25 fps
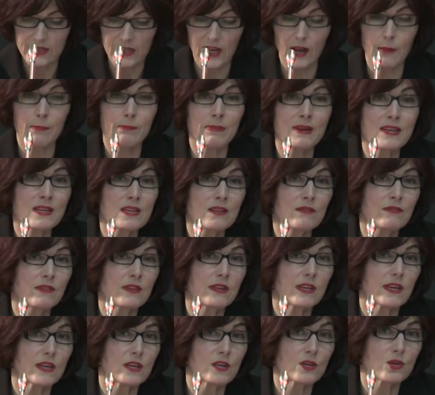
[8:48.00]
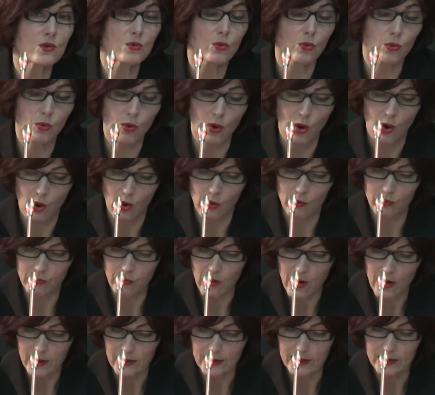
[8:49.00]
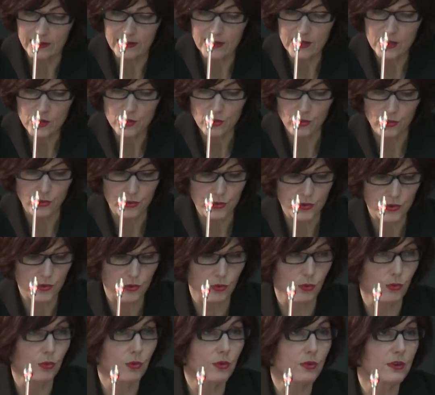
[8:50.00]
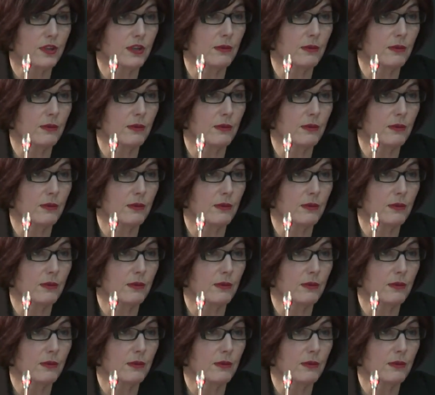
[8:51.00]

la pacification, voire la dissolution des